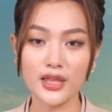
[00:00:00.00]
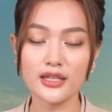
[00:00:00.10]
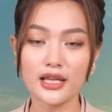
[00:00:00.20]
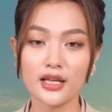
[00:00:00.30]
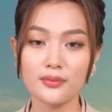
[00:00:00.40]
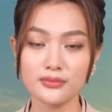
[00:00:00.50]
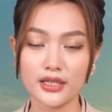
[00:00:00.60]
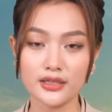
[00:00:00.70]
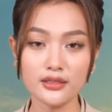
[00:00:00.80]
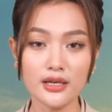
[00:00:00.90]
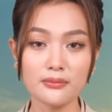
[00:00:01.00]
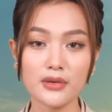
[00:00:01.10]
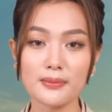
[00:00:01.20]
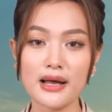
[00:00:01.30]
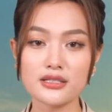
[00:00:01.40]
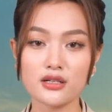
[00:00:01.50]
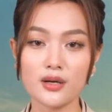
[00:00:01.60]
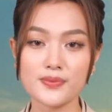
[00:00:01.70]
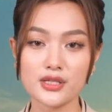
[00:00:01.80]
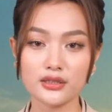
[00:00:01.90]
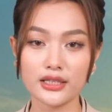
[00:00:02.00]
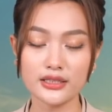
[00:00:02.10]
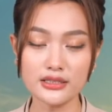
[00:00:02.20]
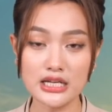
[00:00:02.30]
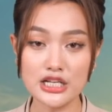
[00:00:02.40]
test nhanh âm tính, 13 trường hợp dương tính,